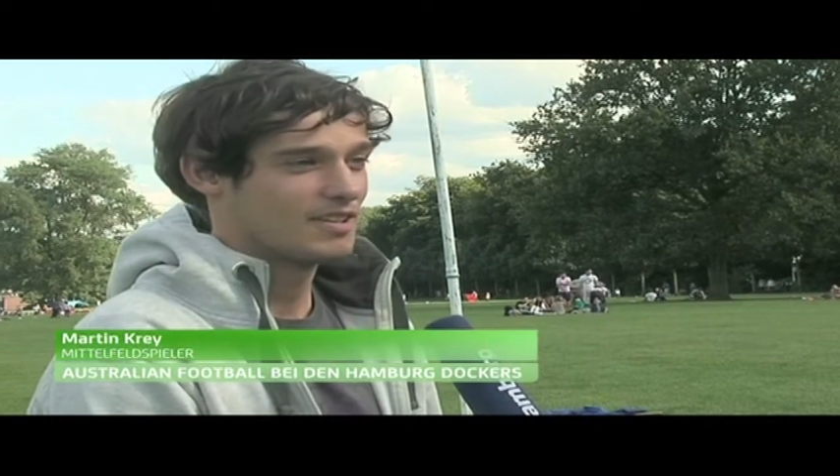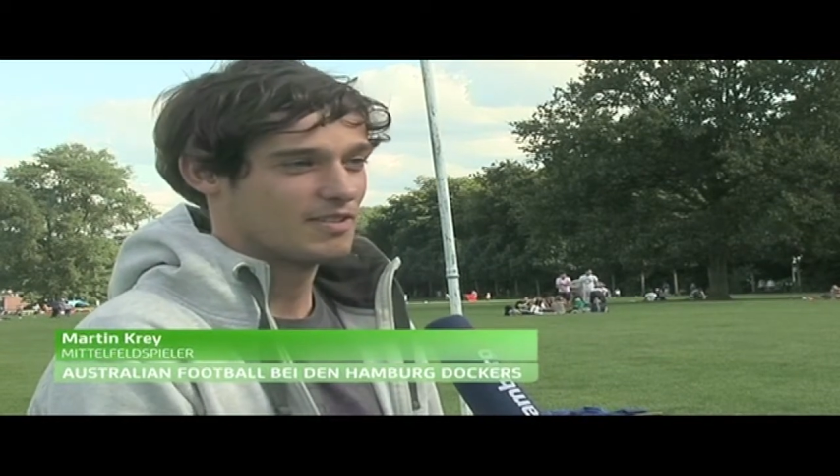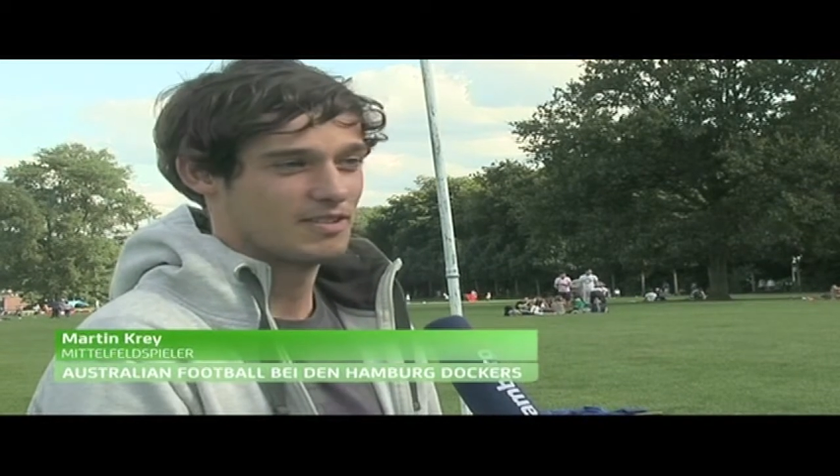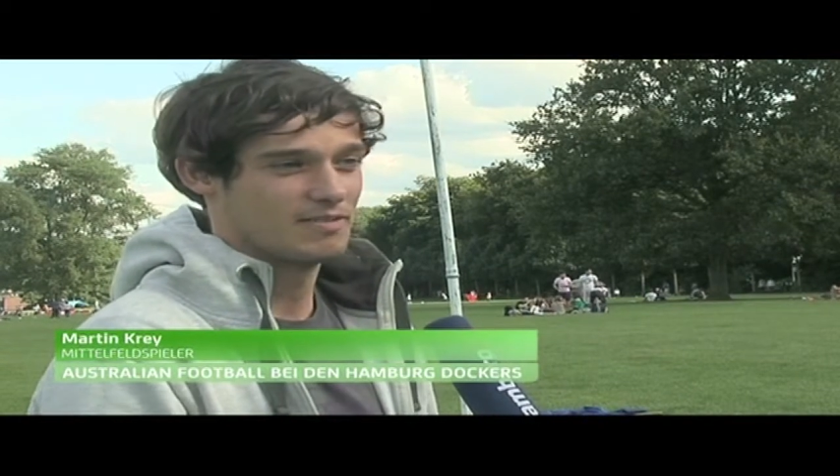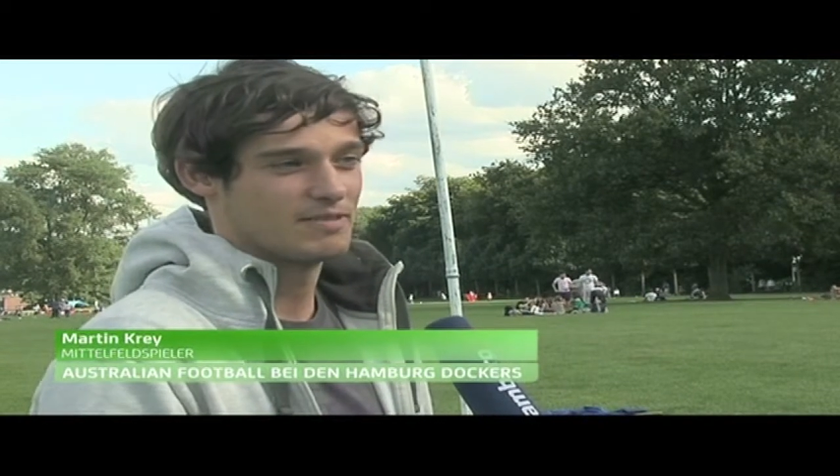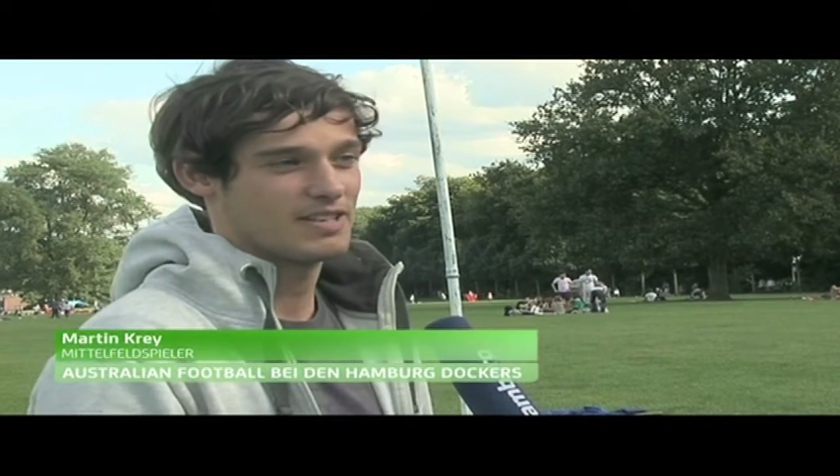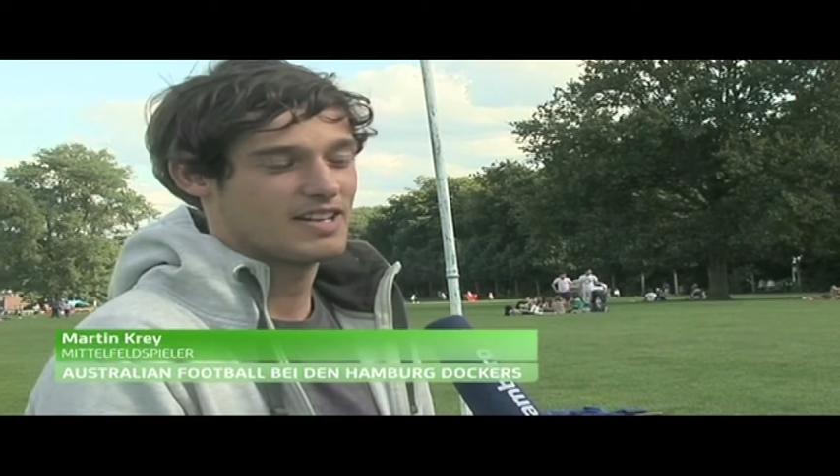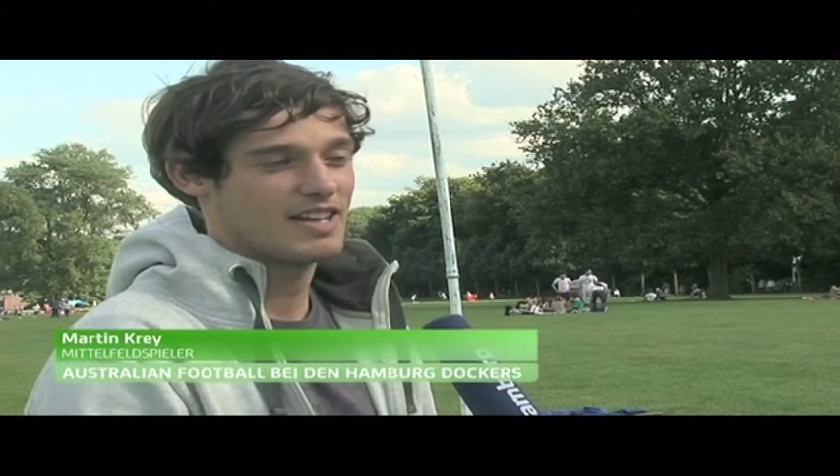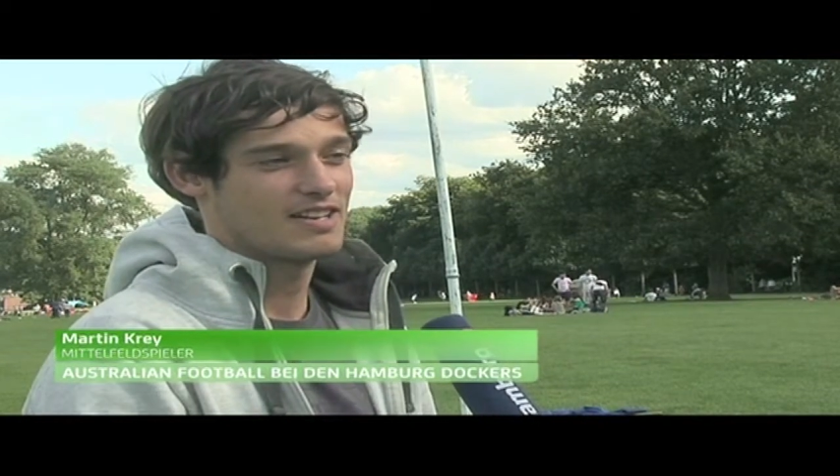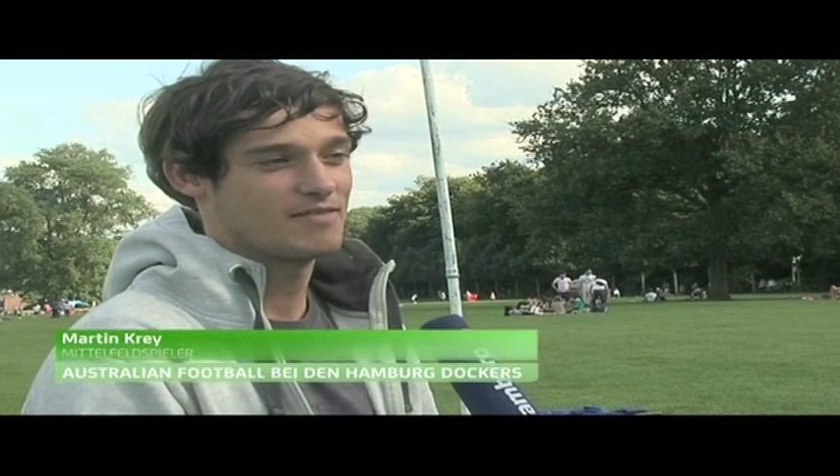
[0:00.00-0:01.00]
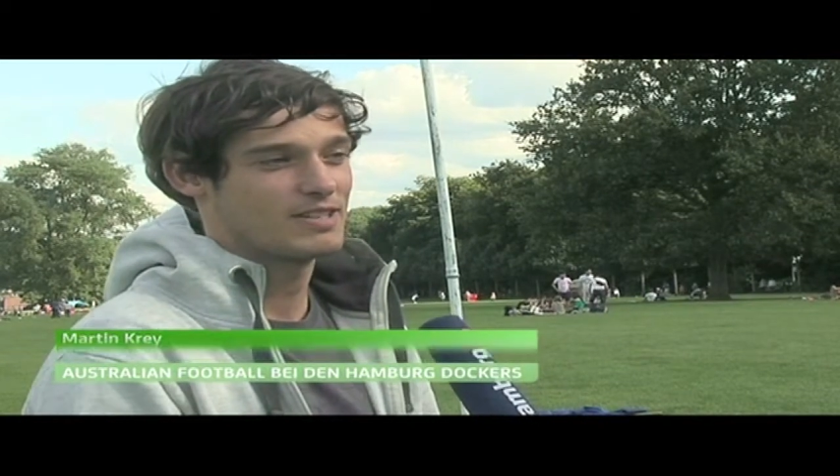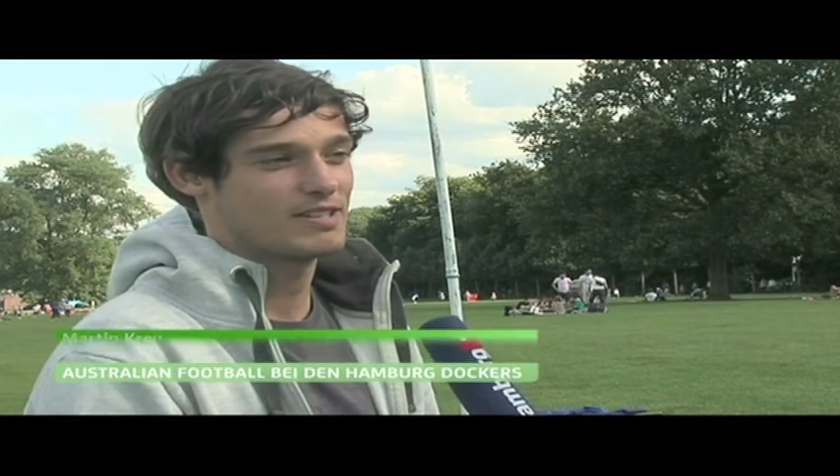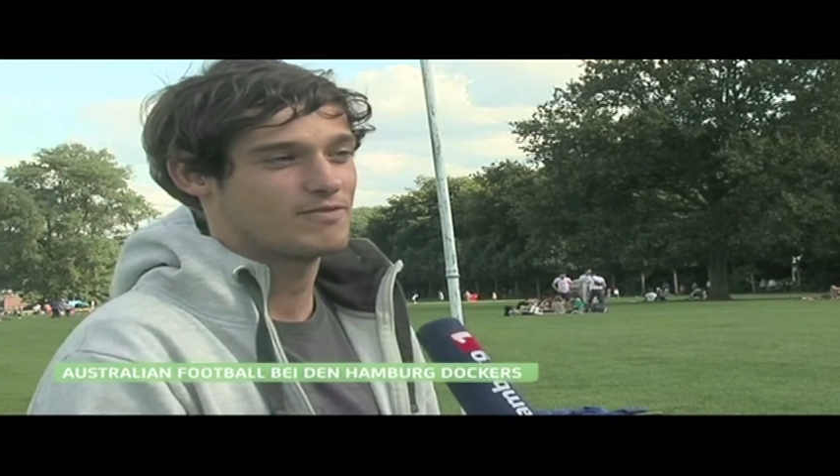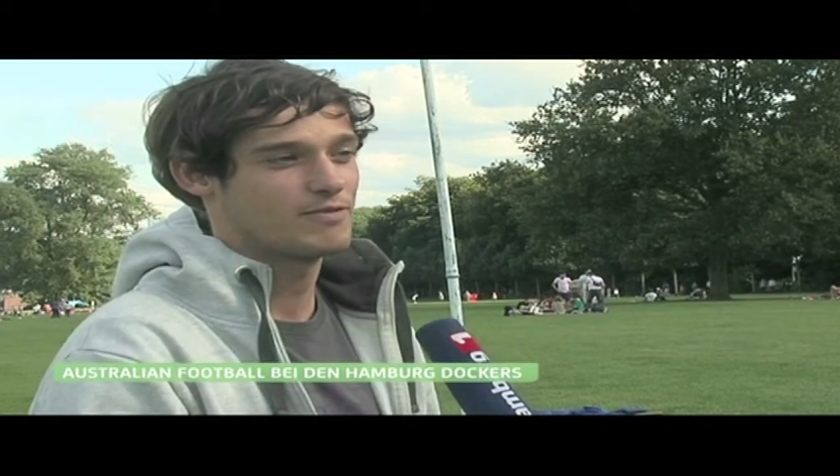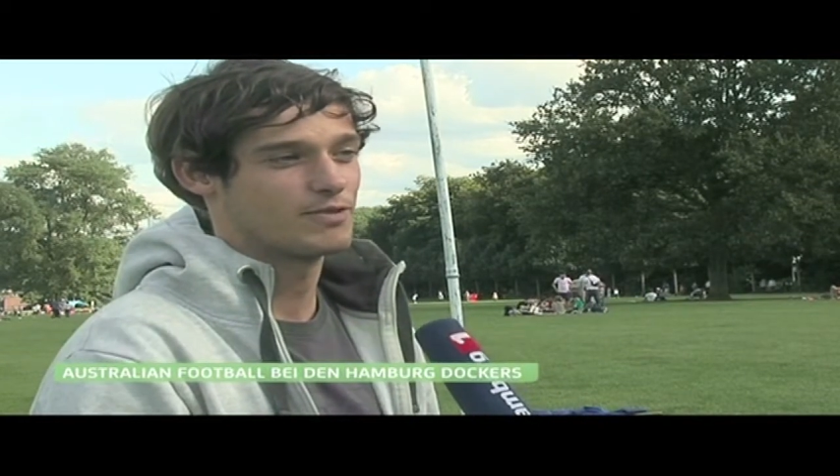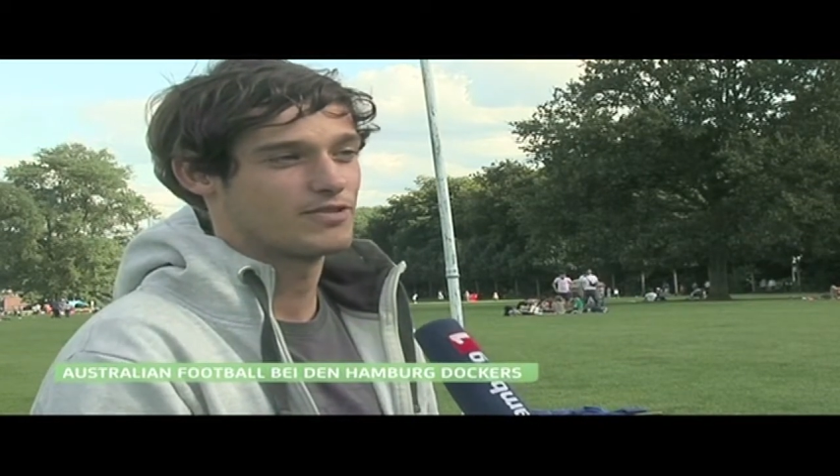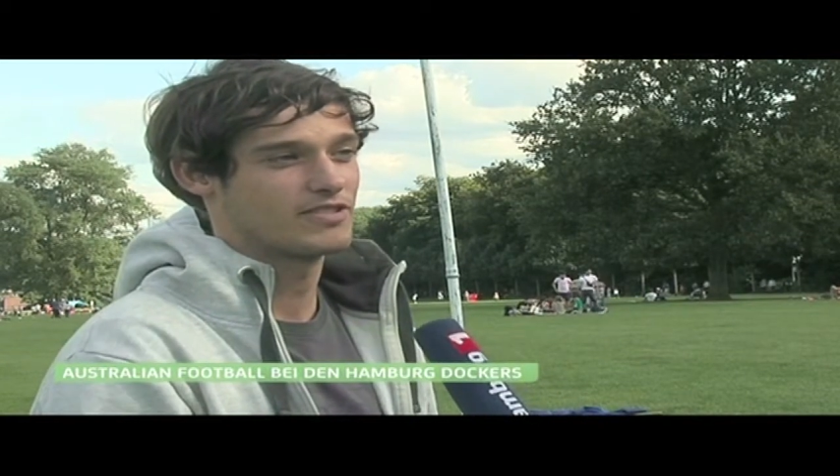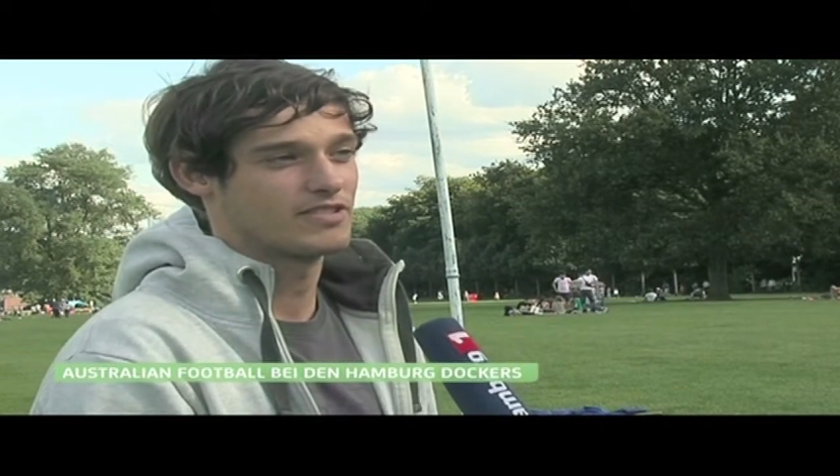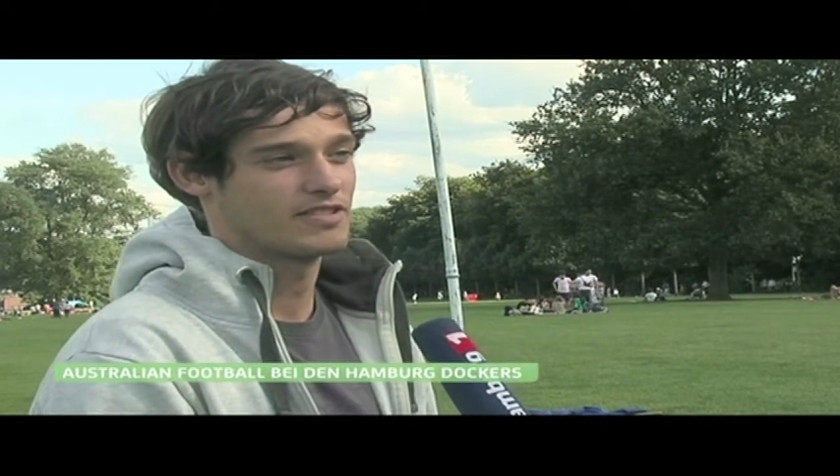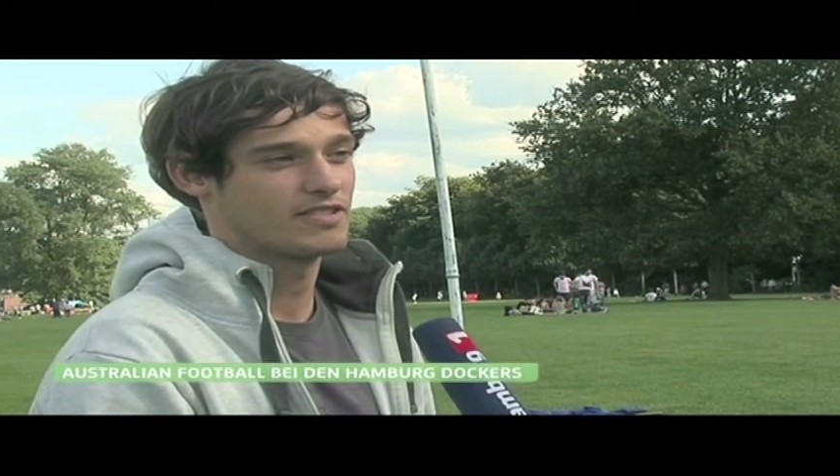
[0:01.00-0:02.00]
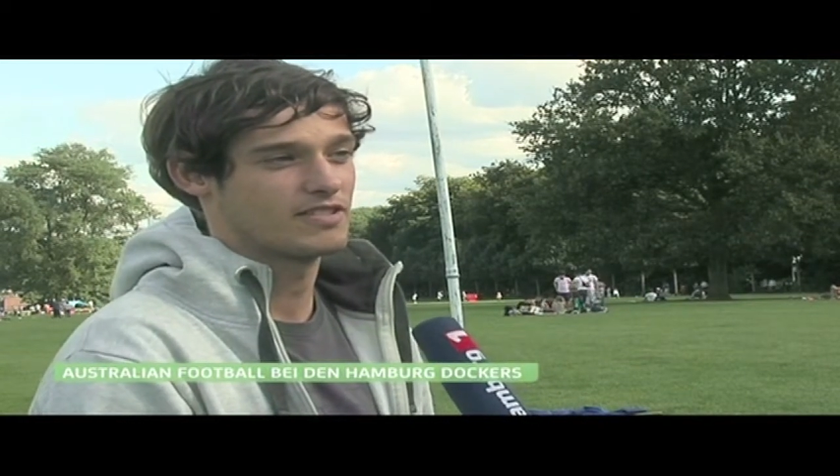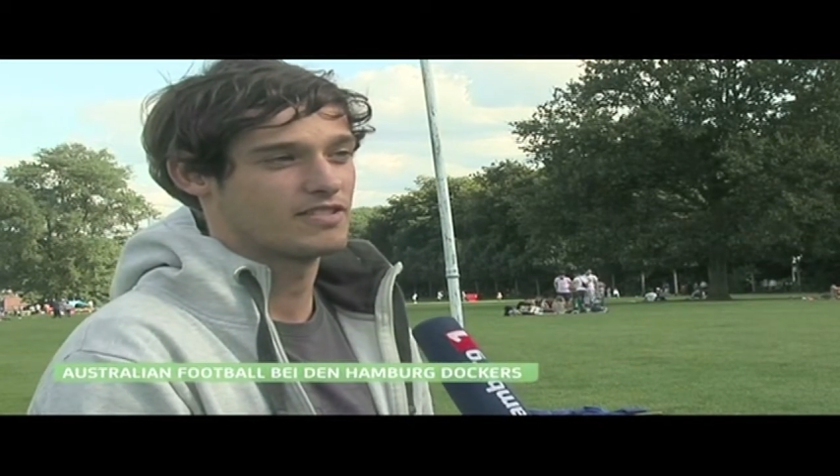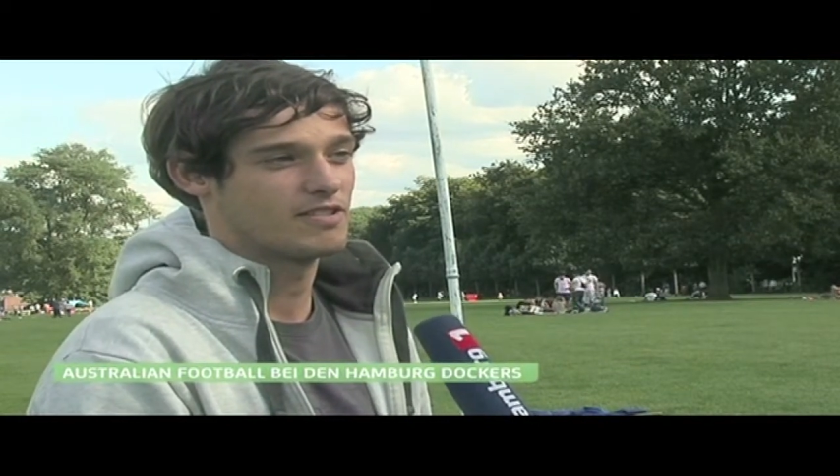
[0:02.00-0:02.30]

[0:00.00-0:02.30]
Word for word: äh, mit den Händen, mit den Füßen.